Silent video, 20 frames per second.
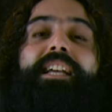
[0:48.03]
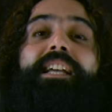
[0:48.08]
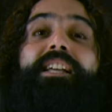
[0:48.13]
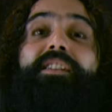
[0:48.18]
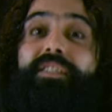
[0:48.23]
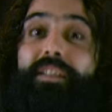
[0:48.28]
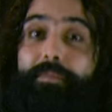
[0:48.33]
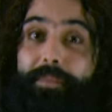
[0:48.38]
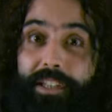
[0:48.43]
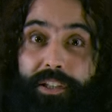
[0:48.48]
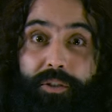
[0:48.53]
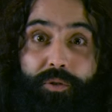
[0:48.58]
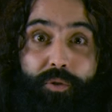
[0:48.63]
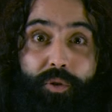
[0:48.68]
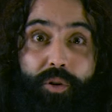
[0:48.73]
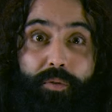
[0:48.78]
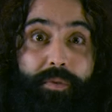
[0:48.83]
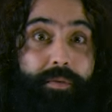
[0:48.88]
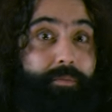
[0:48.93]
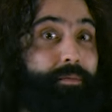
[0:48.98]
Isso também tem um
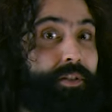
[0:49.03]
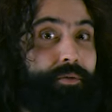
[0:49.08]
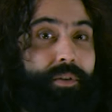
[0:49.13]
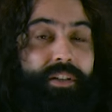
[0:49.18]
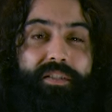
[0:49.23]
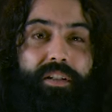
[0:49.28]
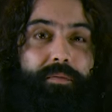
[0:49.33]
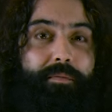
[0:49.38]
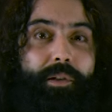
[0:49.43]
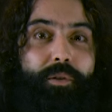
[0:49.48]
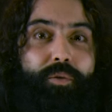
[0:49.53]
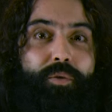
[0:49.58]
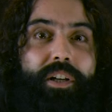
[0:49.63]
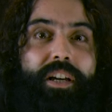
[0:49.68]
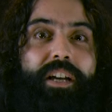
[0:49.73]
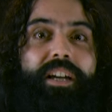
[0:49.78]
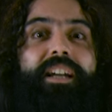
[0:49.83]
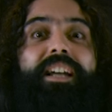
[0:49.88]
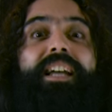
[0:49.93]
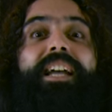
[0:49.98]
nome, mas não é ser
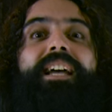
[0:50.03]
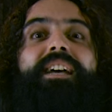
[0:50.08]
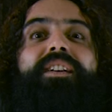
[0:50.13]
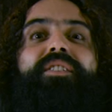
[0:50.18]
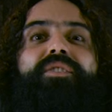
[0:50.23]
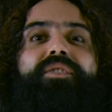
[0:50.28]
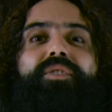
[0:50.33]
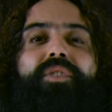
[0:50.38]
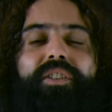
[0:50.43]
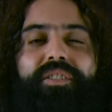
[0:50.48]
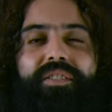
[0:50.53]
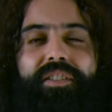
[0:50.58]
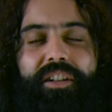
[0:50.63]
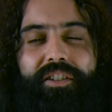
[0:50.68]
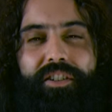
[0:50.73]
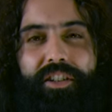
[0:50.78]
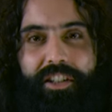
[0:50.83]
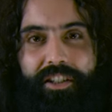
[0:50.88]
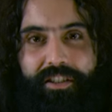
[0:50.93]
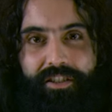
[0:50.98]
maluca, é só
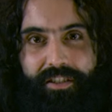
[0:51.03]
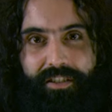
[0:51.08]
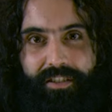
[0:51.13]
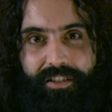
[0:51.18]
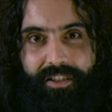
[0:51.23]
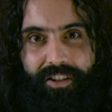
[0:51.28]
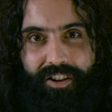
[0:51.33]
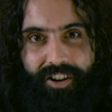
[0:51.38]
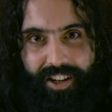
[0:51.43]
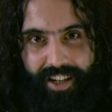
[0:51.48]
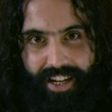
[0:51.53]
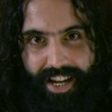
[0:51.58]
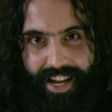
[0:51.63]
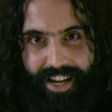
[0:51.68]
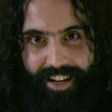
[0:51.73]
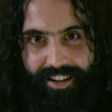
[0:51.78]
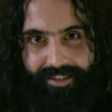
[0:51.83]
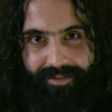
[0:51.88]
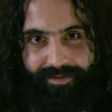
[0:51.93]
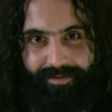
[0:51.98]
ser triste,
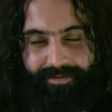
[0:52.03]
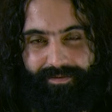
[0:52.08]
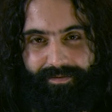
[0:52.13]
ok?